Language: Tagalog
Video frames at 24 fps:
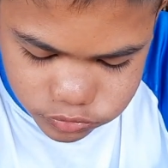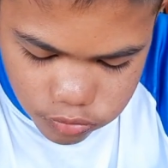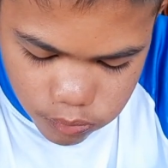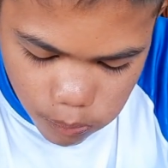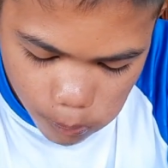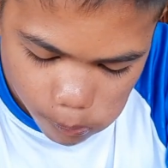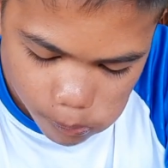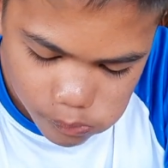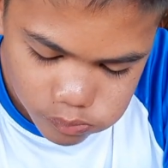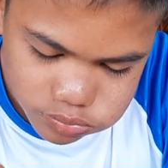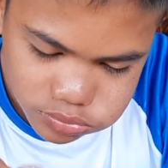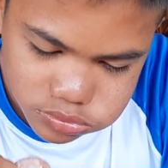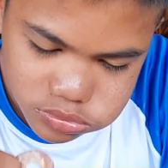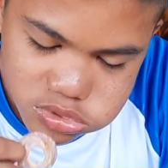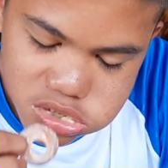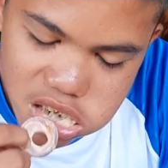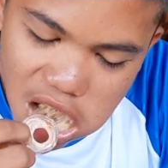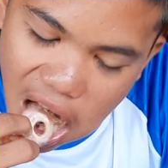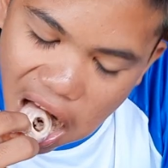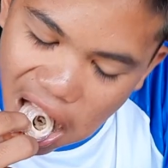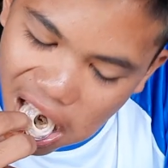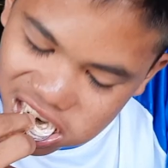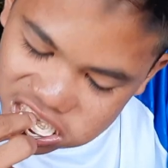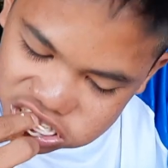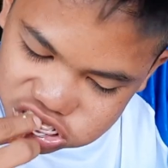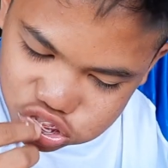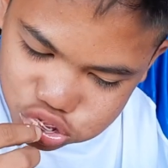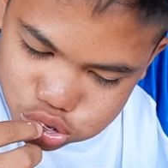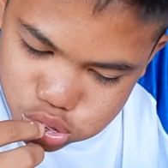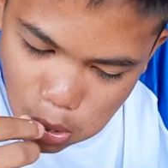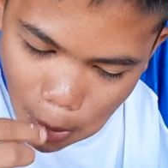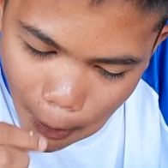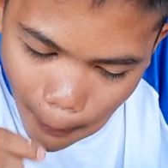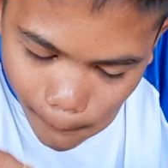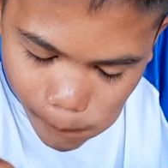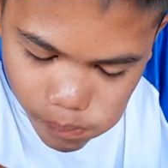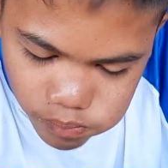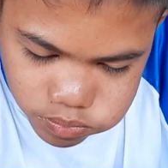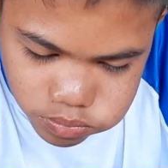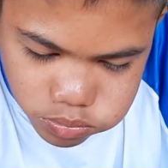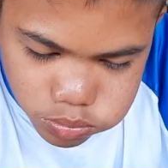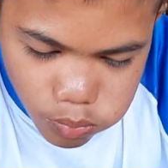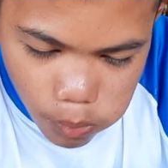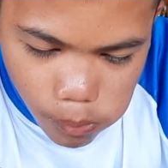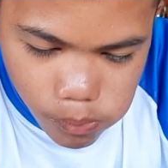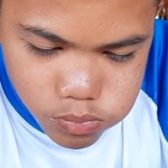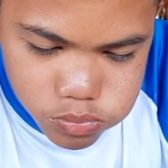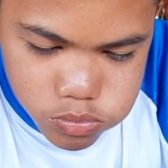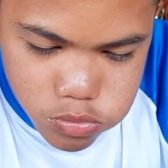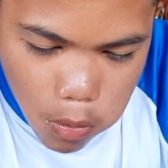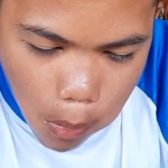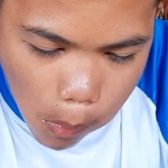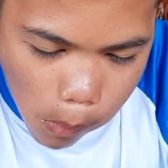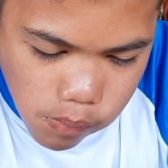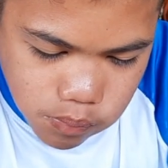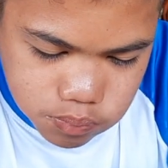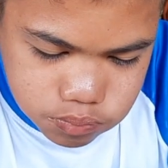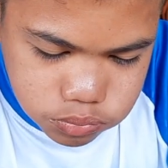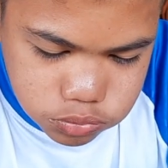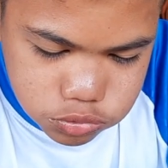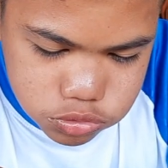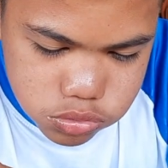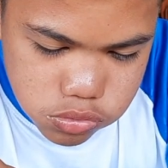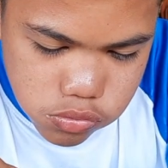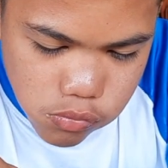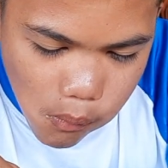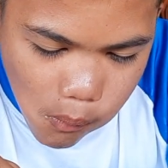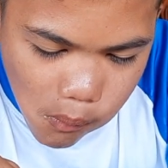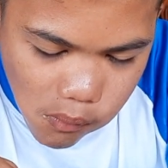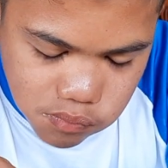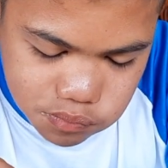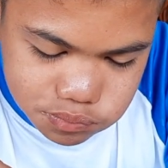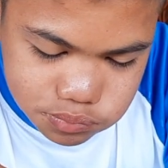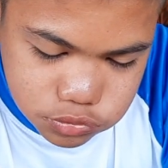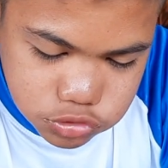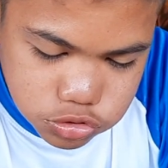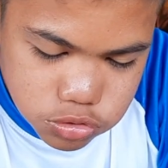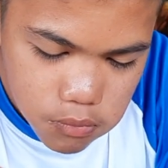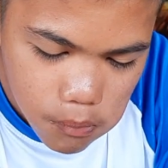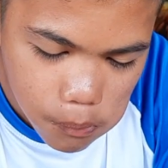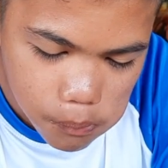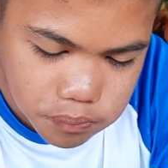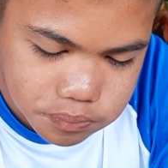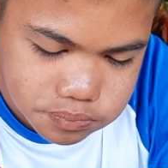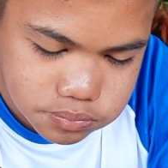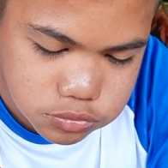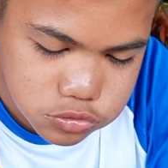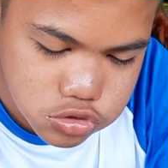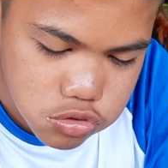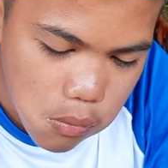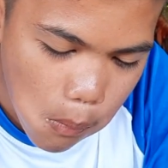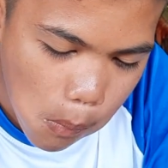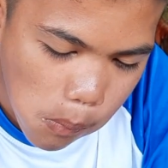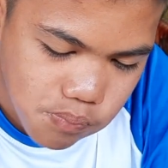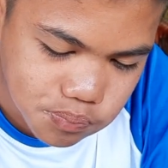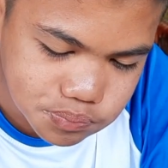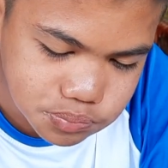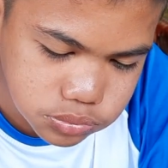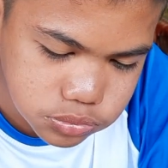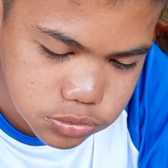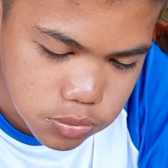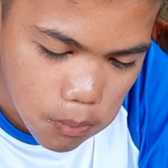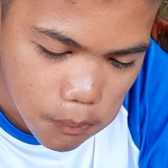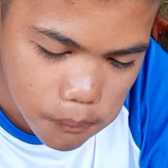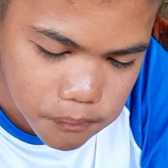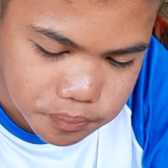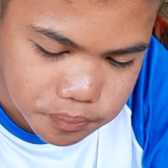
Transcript: Kasi nagpupunuan na po yung mga schedule natin. Yung mga slot